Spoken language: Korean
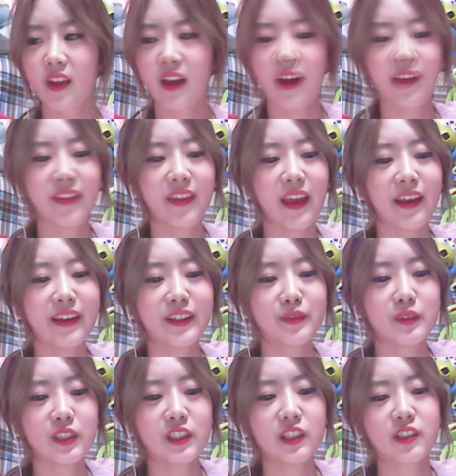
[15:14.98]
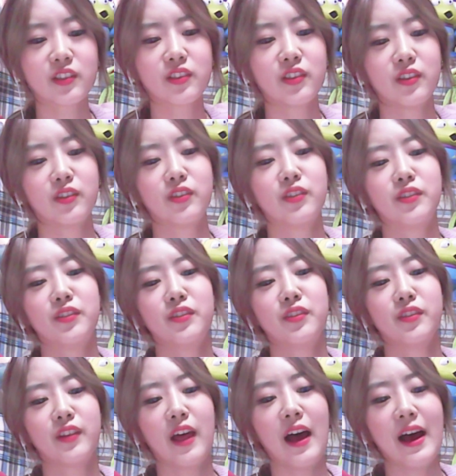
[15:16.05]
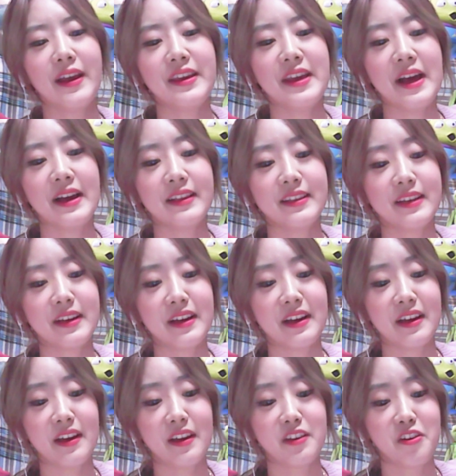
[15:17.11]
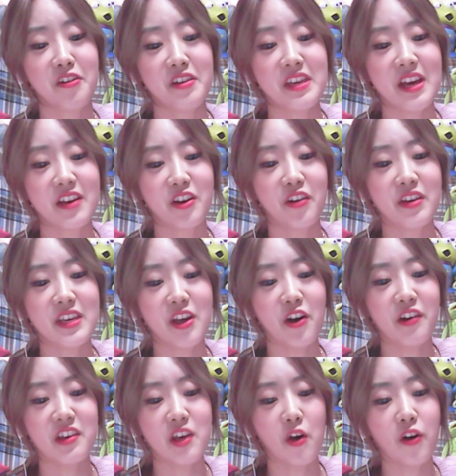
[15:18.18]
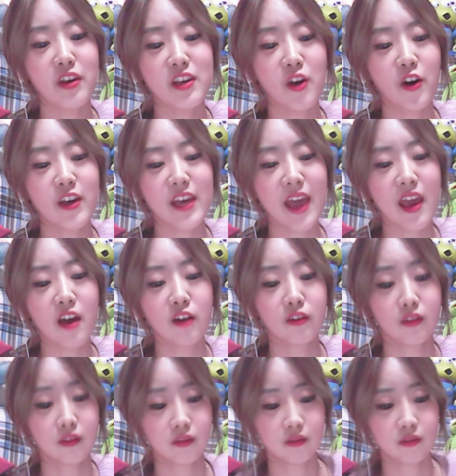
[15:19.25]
아 내 이름 틀렸어 나 아이 아니야 여이야 여이 여이 여이 여이 혜연